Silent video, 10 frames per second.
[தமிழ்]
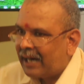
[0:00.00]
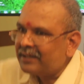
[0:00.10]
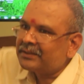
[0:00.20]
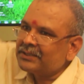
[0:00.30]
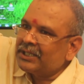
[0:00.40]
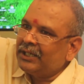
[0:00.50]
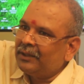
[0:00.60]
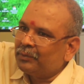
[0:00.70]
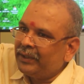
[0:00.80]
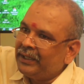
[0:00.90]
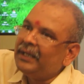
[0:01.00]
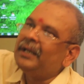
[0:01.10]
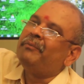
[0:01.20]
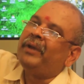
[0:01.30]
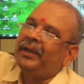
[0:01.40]
அடுத்த செடியில் போய்
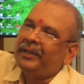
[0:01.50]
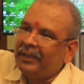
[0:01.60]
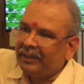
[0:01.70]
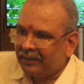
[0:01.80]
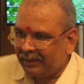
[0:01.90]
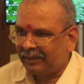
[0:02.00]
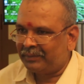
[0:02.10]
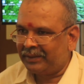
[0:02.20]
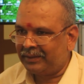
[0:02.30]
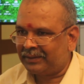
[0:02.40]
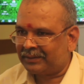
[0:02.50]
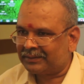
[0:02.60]
இங்கே மேயி அப்படின்னு